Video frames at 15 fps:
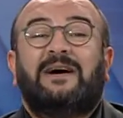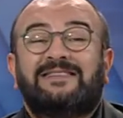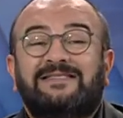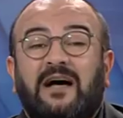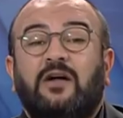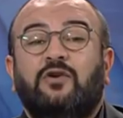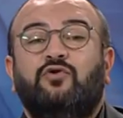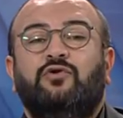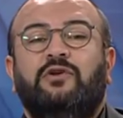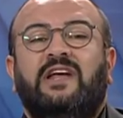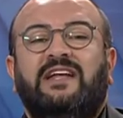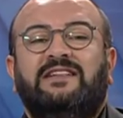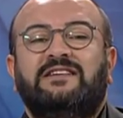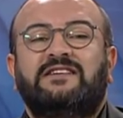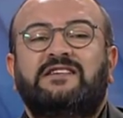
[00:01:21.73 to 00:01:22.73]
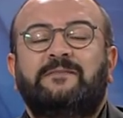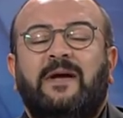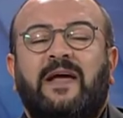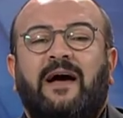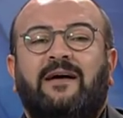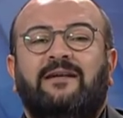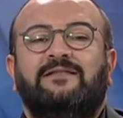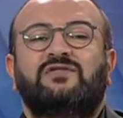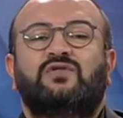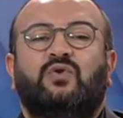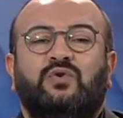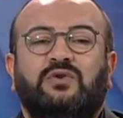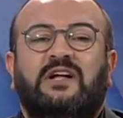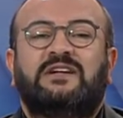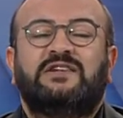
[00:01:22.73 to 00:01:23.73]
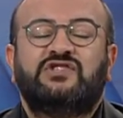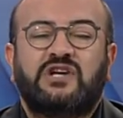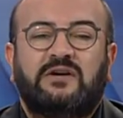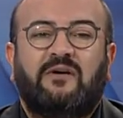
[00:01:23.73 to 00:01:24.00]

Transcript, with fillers: pazar günü yetişmeyen soruların